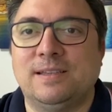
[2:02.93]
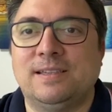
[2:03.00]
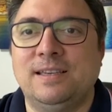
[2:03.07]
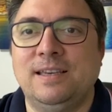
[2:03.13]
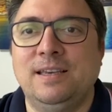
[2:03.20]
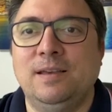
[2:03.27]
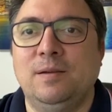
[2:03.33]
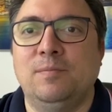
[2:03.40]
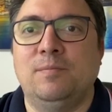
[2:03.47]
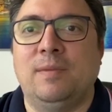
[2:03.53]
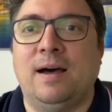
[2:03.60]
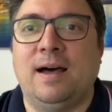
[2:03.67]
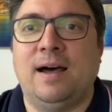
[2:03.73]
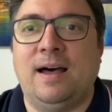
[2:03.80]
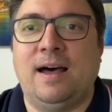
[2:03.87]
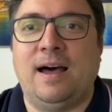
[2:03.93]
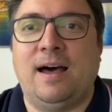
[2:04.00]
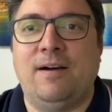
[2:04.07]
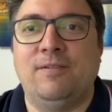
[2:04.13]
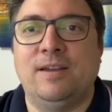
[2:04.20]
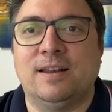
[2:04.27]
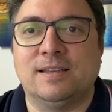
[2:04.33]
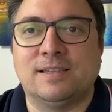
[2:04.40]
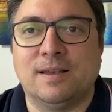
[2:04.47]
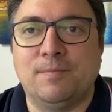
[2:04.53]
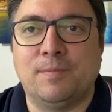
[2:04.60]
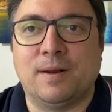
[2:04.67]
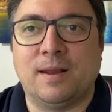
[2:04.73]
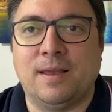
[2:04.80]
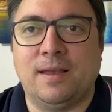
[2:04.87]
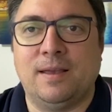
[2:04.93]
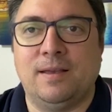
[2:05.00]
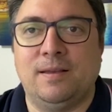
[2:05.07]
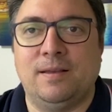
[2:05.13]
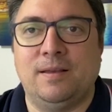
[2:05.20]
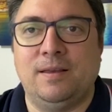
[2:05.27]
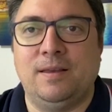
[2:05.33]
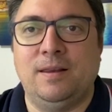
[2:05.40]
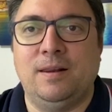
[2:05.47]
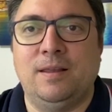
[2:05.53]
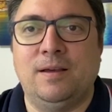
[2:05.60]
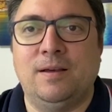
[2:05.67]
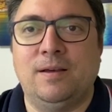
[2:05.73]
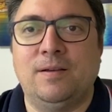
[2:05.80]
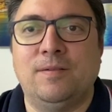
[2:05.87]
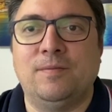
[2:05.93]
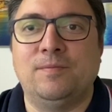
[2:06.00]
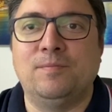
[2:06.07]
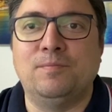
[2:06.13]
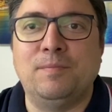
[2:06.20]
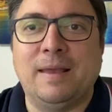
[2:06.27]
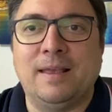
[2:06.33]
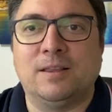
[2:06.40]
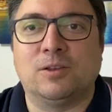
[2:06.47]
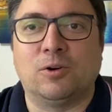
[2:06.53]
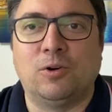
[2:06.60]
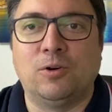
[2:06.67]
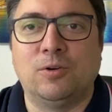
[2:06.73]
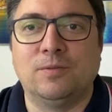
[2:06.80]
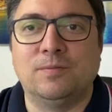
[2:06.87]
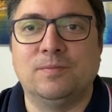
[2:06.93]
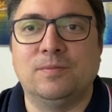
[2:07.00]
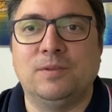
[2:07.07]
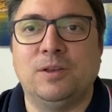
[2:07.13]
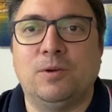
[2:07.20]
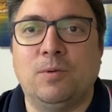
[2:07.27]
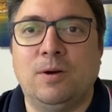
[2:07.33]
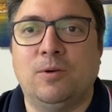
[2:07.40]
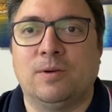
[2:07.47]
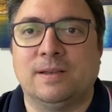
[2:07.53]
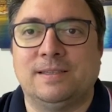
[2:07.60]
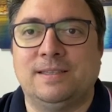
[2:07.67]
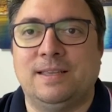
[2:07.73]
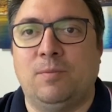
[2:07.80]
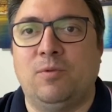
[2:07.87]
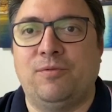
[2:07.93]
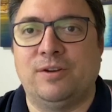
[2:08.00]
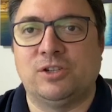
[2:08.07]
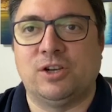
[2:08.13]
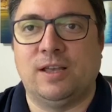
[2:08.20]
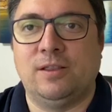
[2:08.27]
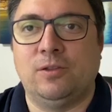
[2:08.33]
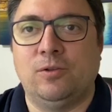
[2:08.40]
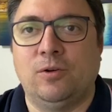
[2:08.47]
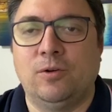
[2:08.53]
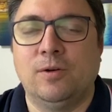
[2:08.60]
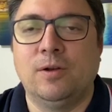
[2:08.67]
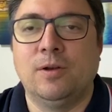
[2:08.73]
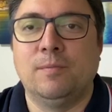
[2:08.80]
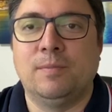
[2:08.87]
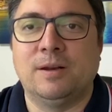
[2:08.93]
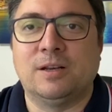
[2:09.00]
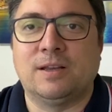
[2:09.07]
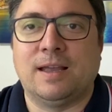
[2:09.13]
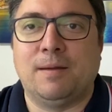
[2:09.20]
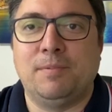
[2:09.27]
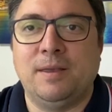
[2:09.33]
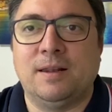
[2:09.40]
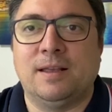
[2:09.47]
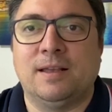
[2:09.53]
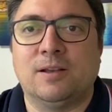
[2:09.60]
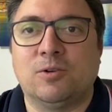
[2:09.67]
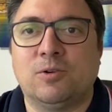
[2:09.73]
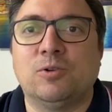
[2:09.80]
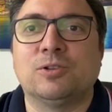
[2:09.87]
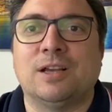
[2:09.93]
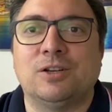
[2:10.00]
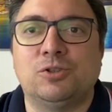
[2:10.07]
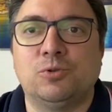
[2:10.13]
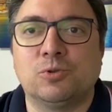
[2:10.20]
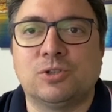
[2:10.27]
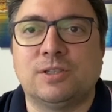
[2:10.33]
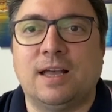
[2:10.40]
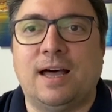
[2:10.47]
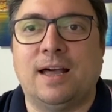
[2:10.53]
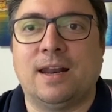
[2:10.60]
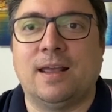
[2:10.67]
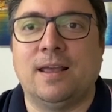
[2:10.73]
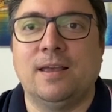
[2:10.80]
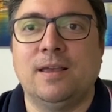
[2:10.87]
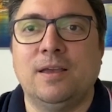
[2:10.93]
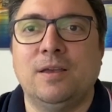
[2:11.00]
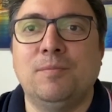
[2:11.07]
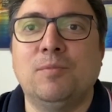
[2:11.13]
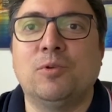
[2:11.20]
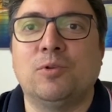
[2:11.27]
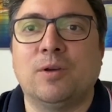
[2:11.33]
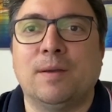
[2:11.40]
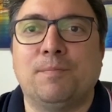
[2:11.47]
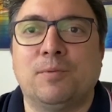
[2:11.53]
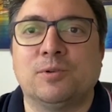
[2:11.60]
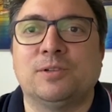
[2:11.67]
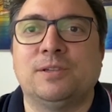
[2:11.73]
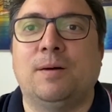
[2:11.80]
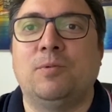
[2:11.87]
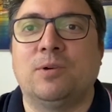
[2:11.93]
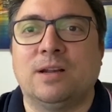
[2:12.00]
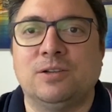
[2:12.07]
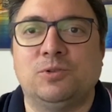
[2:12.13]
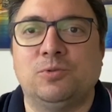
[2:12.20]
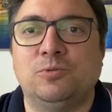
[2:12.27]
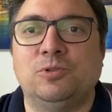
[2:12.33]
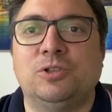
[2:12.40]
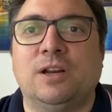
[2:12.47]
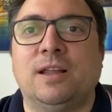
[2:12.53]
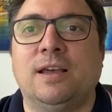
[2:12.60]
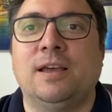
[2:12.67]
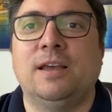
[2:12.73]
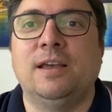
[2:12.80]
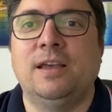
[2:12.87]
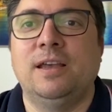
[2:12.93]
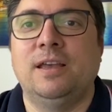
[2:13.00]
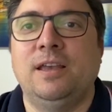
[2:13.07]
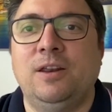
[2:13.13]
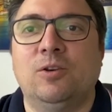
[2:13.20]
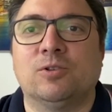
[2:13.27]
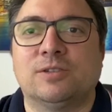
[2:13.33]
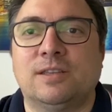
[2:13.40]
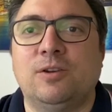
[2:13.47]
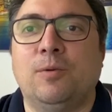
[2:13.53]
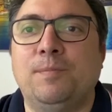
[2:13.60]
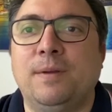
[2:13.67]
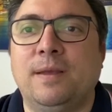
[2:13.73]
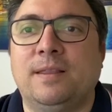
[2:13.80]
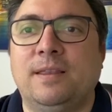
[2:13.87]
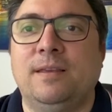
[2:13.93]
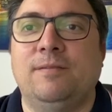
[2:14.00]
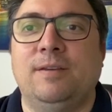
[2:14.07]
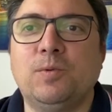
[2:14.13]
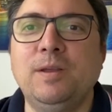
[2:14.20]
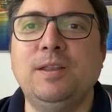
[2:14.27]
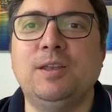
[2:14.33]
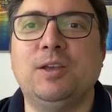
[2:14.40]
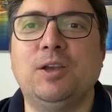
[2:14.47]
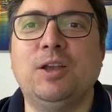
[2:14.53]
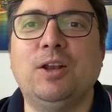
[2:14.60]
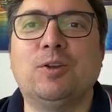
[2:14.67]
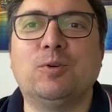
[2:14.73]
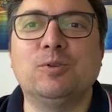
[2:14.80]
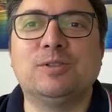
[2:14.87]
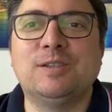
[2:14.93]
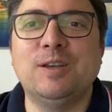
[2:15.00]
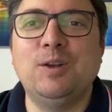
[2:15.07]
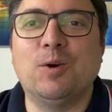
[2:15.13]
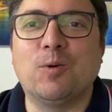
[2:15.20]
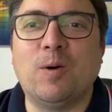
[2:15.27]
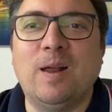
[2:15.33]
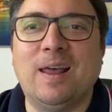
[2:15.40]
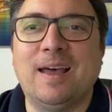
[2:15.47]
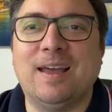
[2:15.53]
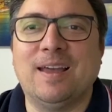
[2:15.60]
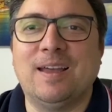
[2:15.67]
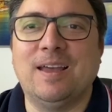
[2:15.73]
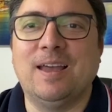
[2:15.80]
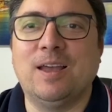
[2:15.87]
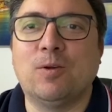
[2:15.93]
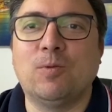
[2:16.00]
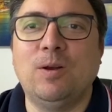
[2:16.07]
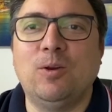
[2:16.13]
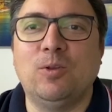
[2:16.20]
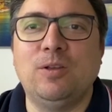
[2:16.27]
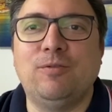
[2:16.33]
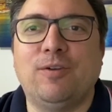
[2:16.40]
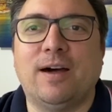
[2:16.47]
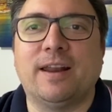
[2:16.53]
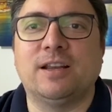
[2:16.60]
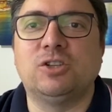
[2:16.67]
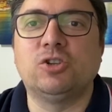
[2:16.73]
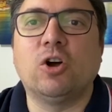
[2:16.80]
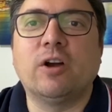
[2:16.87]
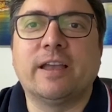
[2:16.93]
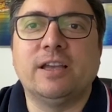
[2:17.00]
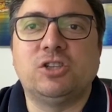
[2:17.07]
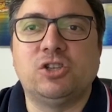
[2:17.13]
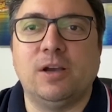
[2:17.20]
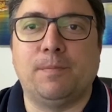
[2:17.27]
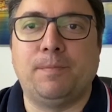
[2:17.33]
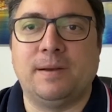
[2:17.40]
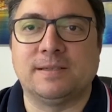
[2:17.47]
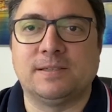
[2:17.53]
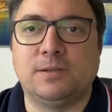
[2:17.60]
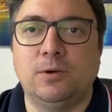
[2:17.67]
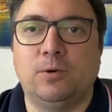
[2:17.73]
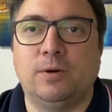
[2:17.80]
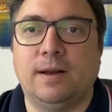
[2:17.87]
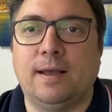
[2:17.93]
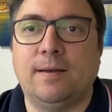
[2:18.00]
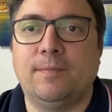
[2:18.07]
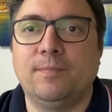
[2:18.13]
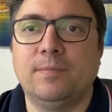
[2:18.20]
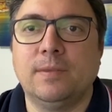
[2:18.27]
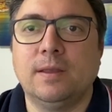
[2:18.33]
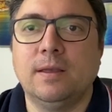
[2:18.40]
sì, ma avere sempre il metro di quello che stiamo facendo per capire cosa aggiustare in modo che possiamo raggiungere i nostri obiettivi. Quindi il consiglio qual è? È quello di fare ciò che ci appassiona